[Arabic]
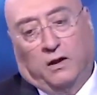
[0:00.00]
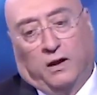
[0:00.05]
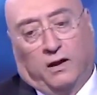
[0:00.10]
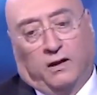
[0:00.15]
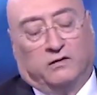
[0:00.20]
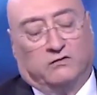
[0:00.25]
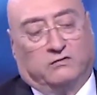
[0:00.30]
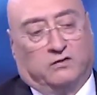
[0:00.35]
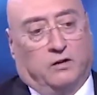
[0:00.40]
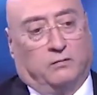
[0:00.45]

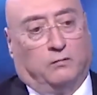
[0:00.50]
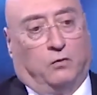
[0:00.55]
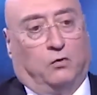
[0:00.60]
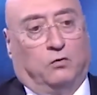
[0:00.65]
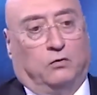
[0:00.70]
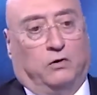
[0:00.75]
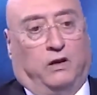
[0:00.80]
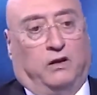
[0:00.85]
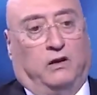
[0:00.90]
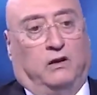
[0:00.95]
الله
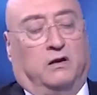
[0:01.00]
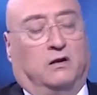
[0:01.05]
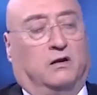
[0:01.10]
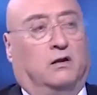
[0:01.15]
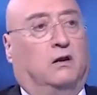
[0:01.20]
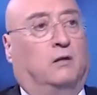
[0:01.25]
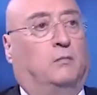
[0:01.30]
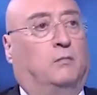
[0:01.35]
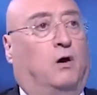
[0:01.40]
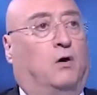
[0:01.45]
يسامحه نحن
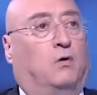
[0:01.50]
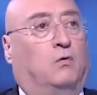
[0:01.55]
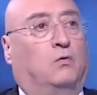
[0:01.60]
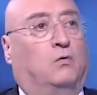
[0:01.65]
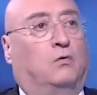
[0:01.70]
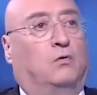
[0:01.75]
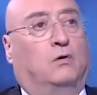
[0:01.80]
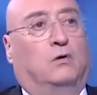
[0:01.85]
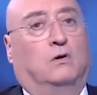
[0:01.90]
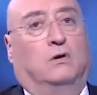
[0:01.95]
كنا
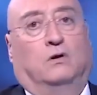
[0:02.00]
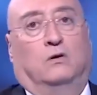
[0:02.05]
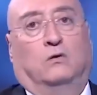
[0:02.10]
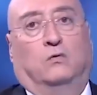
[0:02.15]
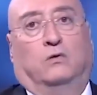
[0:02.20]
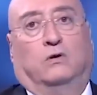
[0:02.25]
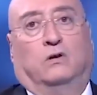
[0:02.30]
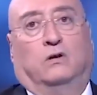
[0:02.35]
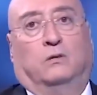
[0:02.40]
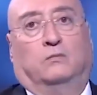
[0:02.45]
معه
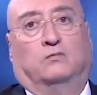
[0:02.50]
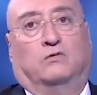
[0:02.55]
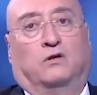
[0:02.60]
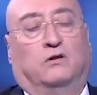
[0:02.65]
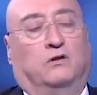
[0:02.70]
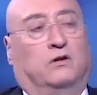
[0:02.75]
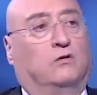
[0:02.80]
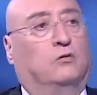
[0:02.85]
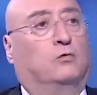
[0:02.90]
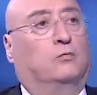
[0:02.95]
وكنا
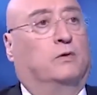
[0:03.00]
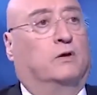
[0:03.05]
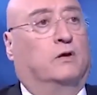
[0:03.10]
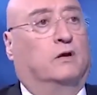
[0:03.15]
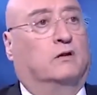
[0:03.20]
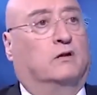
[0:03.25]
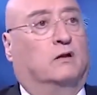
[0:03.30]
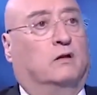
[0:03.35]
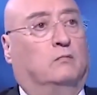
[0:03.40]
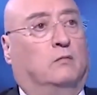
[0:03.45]
مصدقينه
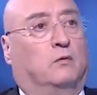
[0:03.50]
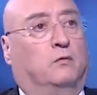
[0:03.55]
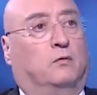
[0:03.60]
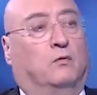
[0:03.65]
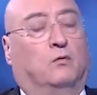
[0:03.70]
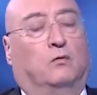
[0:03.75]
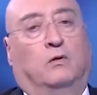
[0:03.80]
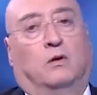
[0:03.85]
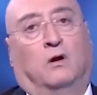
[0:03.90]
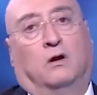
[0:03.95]
بكل كلمه
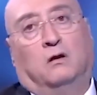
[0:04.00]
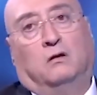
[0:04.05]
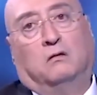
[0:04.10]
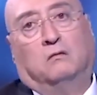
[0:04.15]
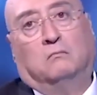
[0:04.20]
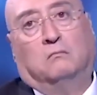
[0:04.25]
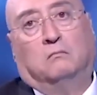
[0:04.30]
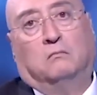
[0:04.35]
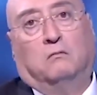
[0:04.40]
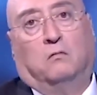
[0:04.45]
بيقولها
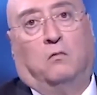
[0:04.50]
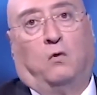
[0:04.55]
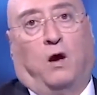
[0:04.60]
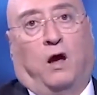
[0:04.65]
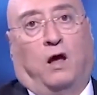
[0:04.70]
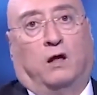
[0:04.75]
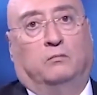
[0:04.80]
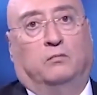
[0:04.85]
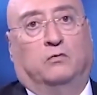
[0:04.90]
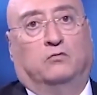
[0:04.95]

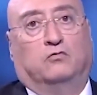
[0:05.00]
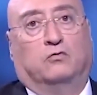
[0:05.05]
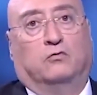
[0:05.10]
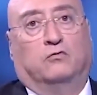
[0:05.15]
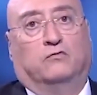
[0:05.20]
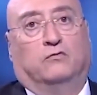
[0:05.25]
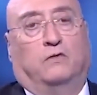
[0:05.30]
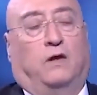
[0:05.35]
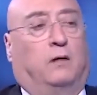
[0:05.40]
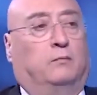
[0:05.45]
واحد
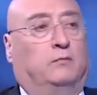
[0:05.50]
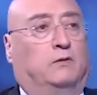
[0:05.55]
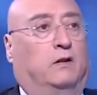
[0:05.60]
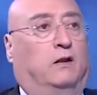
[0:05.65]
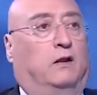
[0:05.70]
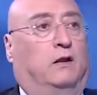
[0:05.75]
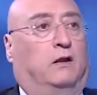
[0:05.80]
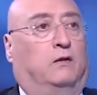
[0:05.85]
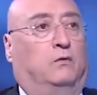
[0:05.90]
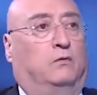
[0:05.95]
بيشوف الحمد
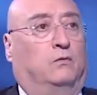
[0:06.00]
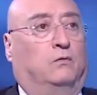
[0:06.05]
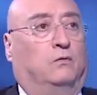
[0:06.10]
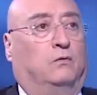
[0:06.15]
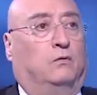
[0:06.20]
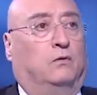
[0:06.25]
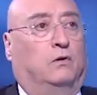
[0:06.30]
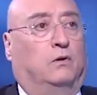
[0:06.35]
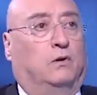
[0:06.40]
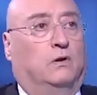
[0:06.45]
لله
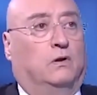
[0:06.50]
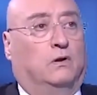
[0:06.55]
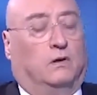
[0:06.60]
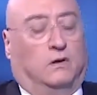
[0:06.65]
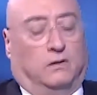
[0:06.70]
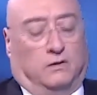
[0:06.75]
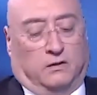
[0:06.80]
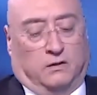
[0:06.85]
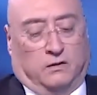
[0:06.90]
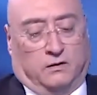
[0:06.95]
انه
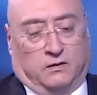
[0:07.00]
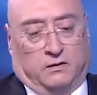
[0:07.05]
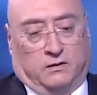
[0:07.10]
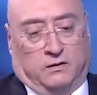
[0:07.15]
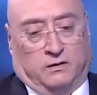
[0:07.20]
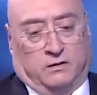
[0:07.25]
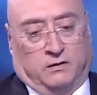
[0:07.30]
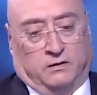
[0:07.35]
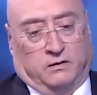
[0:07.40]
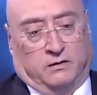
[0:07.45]

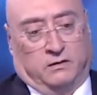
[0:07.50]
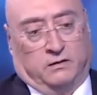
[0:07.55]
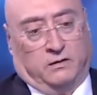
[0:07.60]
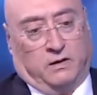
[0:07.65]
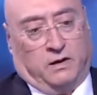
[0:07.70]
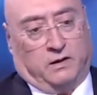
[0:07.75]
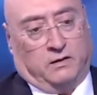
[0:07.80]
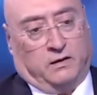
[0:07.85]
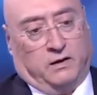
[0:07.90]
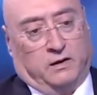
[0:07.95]
آه
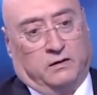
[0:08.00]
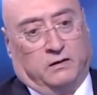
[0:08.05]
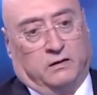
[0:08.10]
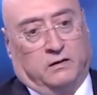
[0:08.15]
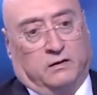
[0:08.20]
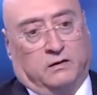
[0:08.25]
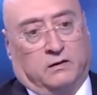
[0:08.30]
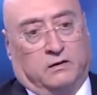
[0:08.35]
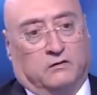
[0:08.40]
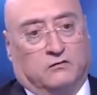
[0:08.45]
يعني
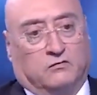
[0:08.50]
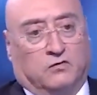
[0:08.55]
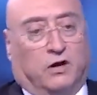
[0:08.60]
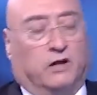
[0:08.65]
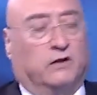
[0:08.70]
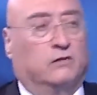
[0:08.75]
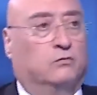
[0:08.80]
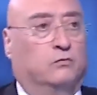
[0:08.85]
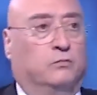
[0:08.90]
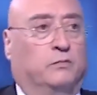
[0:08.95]
انا
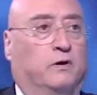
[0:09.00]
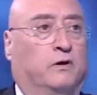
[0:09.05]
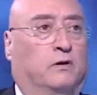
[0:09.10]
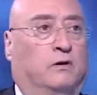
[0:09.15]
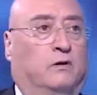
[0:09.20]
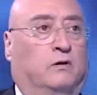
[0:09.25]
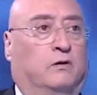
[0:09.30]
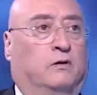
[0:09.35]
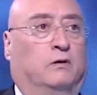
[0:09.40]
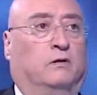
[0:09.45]
شعت
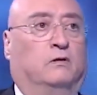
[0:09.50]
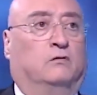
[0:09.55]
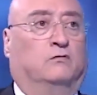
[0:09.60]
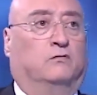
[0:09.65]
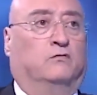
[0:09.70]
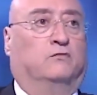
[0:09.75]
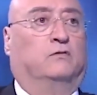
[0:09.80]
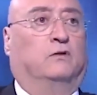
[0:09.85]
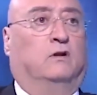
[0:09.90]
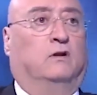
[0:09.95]
وما
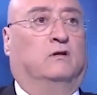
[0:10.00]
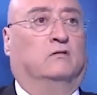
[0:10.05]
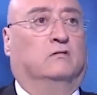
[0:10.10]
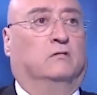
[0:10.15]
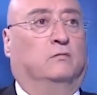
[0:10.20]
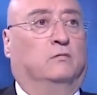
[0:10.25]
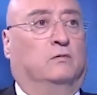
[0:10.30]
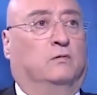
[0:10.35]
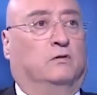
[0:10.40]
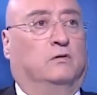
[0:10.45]
شفت اللي لازم